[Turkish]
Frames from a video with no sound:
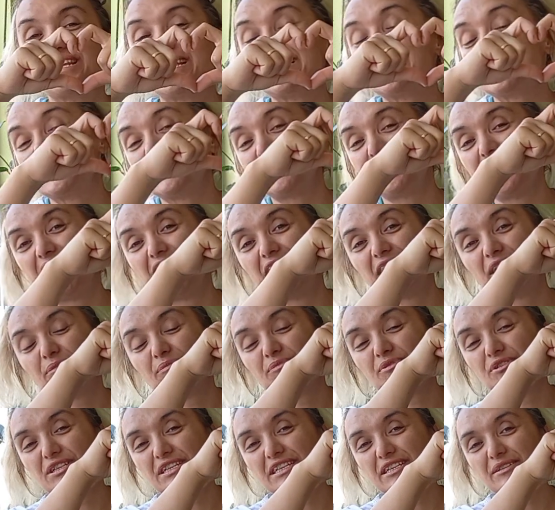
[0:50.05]
Eski
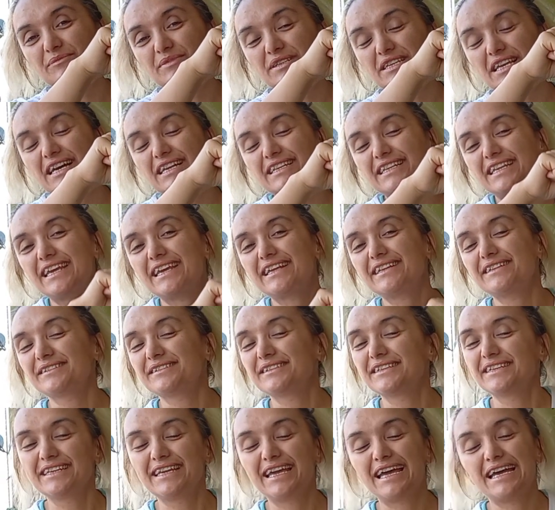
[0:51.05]
takipçilerim zaten
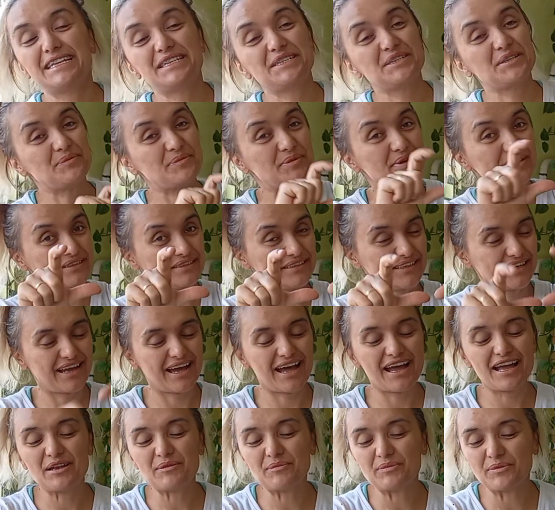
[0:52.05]
her zaman
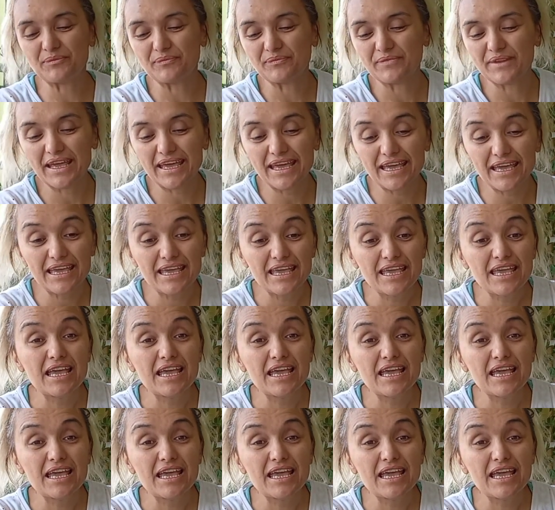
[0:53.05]
kalbimde.